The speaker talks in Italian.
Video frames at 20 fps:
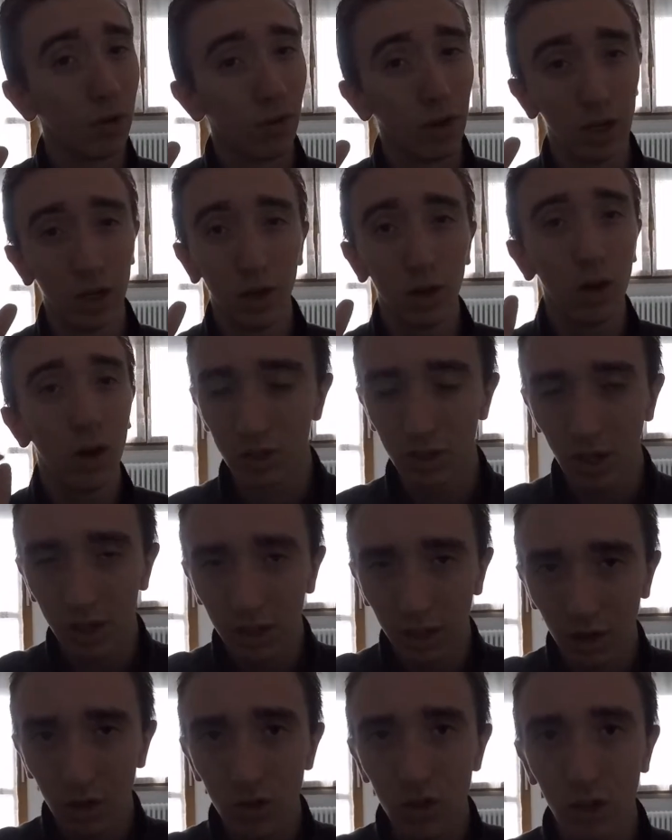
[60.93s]
video,
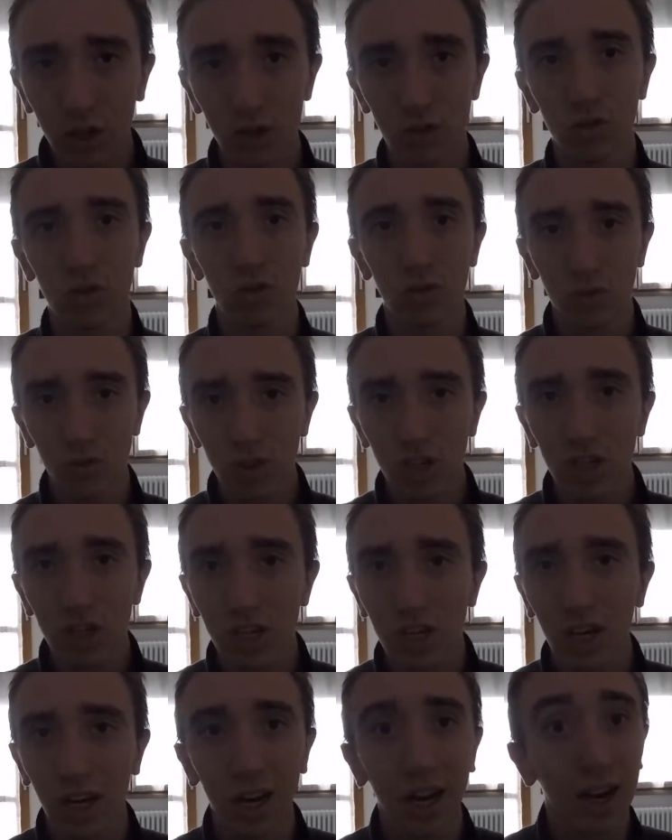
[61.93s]
certe cose che sono
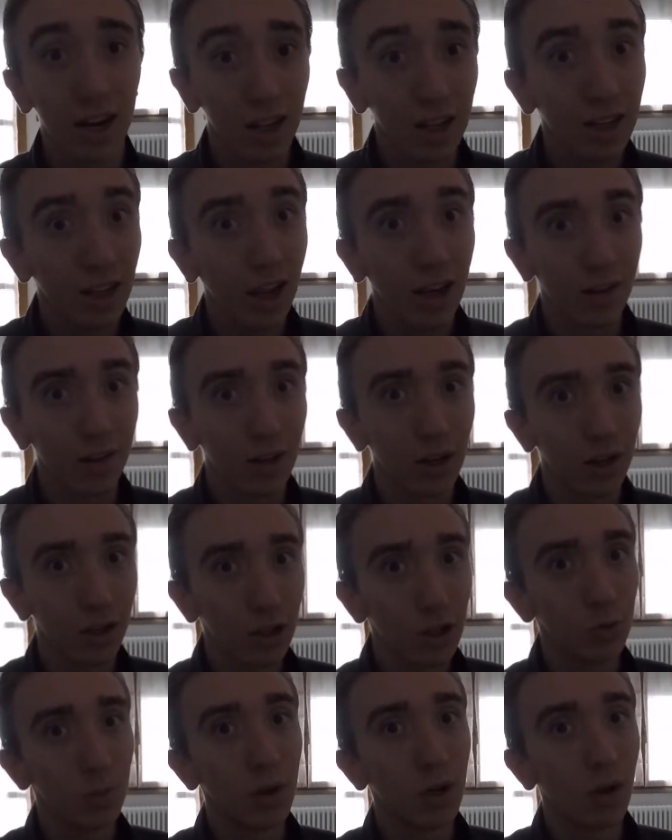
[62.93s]
successe nella realtà che
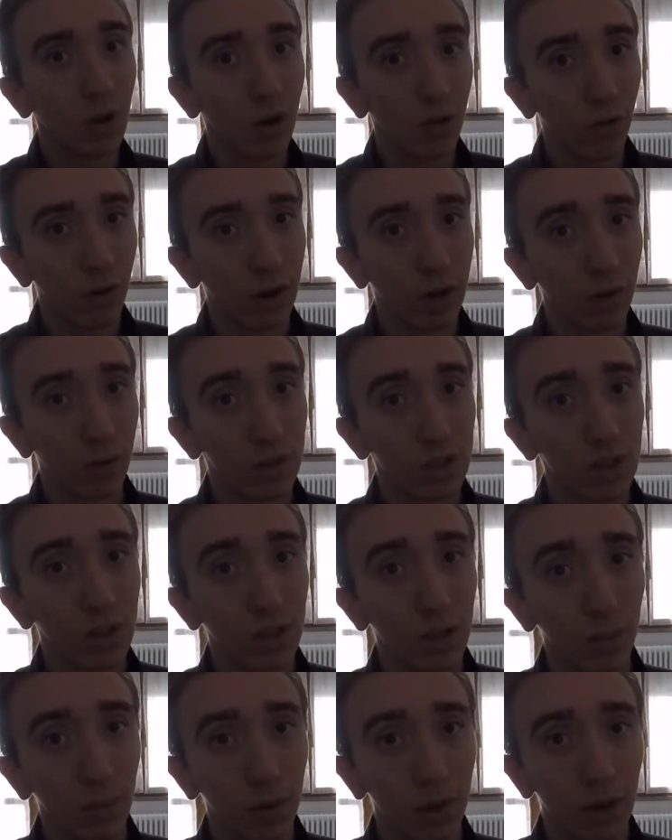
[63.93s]
ti spingono a fare questi
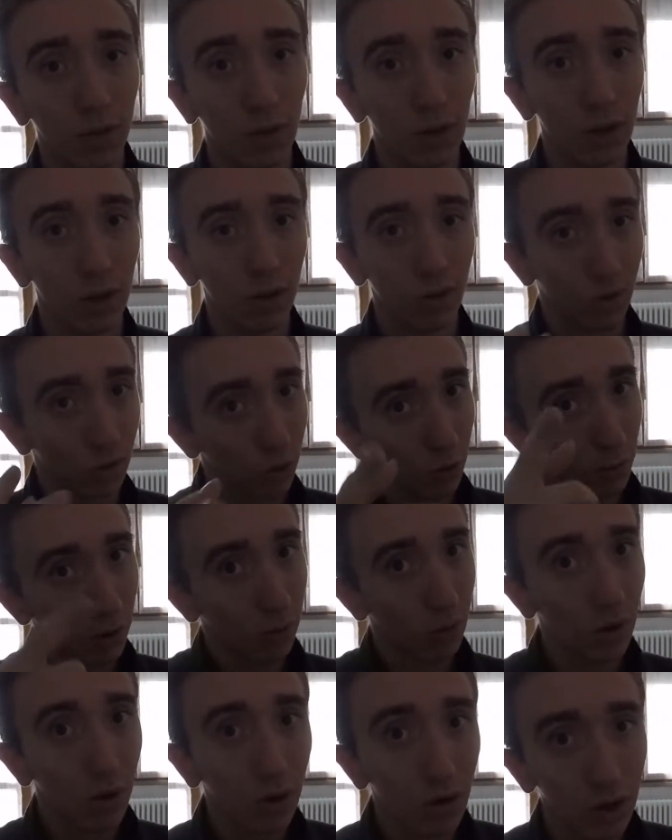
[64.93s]
tipi di video, come
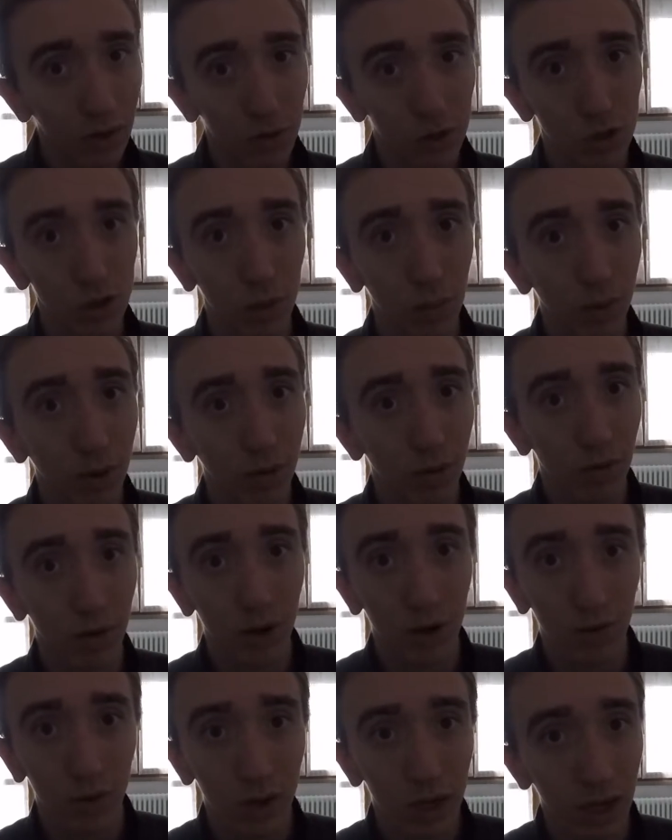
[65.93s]
quello che vi sto per
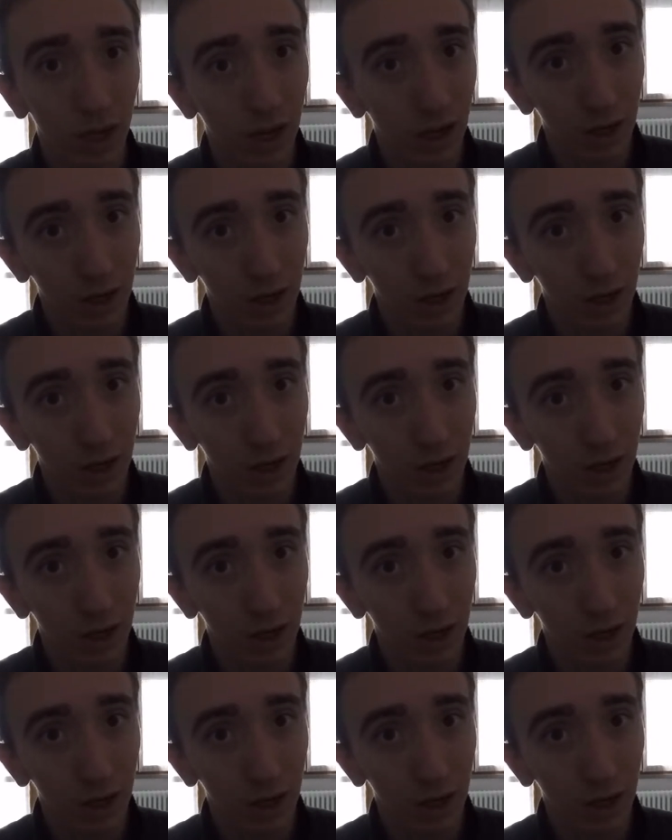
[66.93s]
far vedere